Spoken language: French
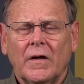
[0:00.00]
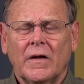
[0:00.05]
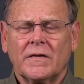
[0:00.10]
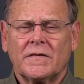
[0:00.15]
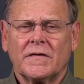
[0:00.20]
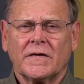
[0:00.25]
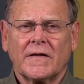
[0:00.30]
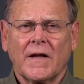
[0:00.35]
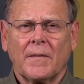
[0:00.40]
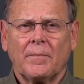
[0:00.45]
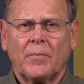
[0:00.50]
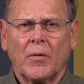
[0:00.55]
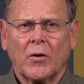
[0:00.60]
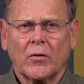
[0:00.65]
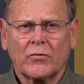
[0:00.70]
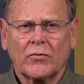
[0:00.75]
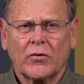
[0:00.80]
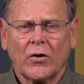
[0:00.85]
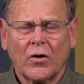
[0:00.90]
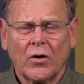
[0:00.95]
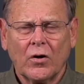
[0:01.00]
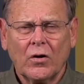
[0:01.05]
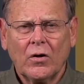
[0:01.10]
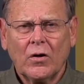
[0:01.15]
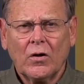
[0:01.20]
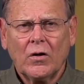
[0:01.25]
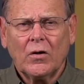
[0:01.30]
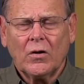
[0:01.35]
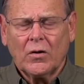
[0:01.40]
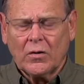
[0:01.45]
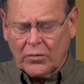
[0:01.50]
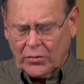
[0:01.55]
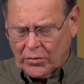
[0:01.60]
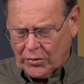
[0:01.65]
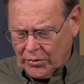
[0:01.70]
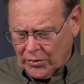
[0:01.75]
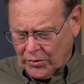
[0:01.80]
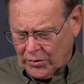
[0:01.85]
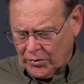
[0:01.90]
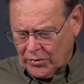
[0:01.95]
et c'est important
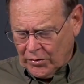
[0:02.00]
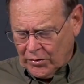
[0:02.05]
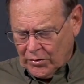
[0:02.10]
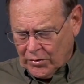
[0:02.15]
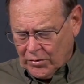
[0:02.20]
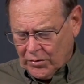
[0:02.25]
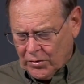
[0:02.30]
que